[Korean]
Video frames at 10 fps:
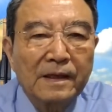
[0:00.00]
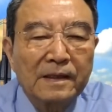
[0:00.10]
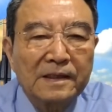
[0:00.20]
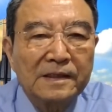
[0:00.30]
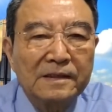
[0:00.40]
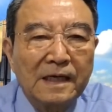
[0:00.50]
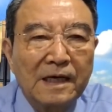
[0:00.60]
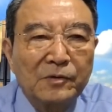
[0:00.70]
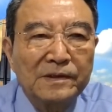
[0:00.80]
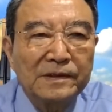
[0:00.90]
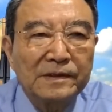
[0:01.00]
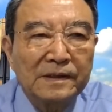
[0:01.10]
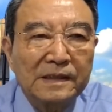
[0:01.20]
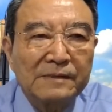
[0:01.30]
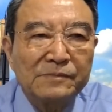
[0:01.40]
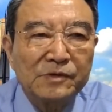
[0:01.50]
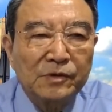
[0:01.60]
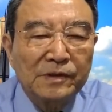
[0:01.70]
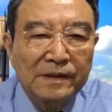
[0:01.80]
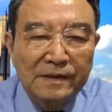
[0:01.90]
기능하고 있는
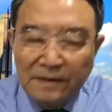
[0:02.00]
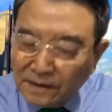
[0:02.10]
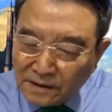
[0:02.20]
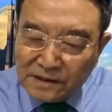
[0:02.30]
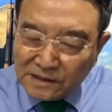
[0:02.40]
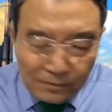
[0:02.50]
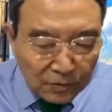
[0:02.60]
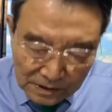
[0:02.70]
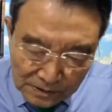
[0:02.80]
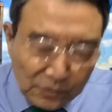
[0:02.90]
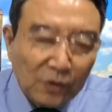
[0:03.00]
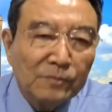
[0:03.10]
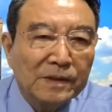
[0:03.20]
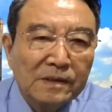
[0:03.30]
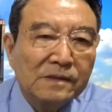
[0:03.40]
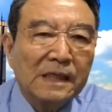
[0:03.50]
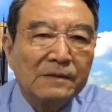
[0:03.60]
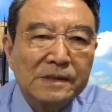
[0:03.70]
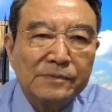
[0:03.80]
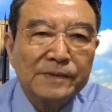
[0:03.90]
김종인. 지금도 김종인 믿는
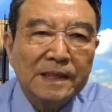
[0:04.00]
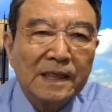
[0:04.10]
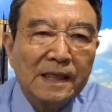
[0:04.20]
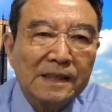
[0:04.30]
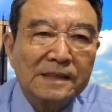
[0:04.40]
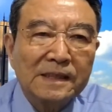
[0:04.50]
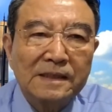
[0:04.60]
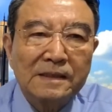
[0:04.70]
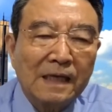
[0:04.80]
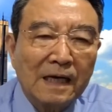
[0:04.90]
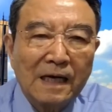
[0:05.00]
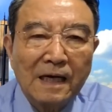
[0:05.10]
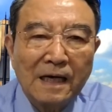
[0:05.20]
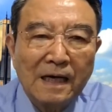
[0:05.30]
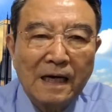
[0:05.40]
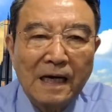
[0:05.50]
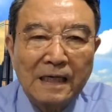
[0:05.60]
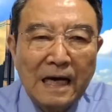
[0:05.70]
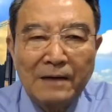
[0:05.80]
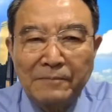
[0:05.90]
사람 있습니까? 이제는
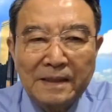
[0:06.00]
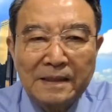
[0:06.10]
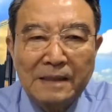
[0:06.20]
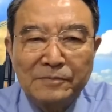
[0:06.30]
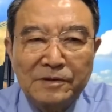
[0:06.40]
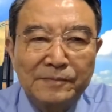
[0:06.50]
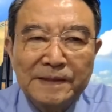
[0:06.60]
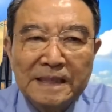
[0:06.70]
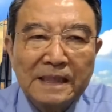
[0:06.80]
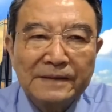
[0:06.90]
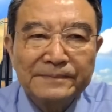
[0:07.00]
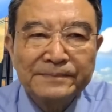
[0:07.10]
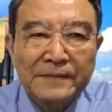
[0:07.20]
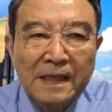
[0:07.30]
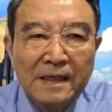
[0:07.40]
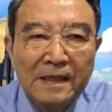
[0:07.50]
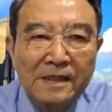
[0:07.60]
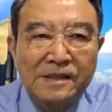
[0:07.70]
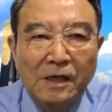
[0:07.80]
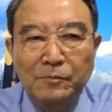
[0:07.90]
악, 악만 남은 겁니까?
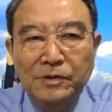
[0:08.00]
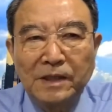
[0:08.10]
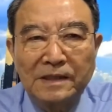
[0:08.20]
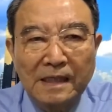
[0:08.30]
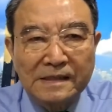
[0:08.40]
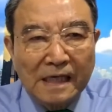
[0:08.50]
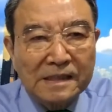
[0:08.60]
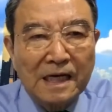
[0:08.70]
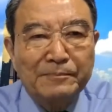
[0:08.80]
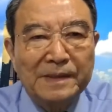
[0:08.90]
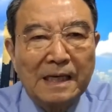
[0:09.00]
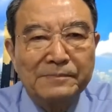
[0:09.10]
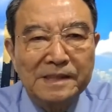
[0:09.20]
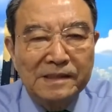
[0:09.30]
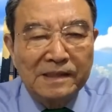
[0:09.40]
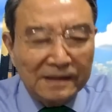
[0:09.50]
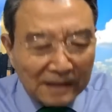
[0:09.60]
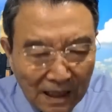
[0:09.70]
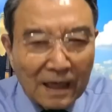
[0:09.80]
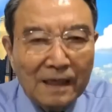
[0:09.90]
정부 여당 자세가
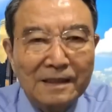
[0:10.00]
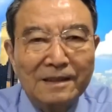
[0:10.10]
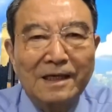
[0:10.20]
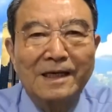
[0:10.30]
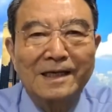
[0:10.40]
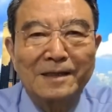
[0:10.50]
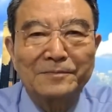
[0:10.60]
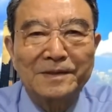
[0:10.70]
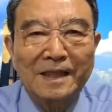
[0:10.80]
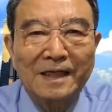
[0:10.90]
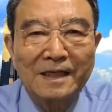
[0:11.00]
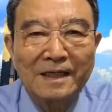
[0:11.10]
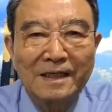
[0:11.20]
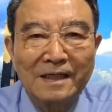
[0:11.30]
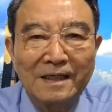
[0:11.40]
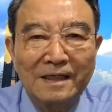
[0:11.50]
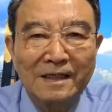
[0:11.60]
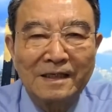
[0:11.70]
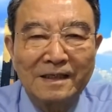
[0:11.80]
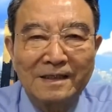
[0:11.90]
비합리적이다! 이렇게 얘기합니다.
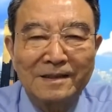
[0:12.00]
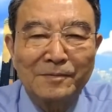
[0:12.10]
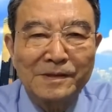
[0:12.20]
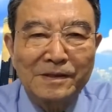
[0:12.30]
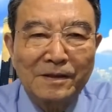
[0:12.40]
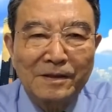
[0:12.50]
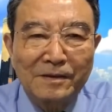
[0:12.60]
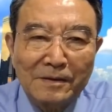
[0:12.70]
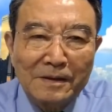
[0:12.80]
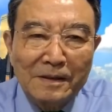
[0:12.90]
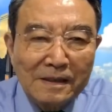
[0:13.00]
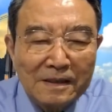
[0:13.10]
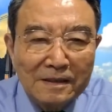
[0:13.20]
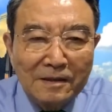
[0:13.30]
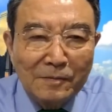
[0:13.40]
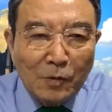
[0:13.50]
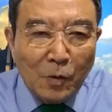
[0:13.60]
그러면서 그런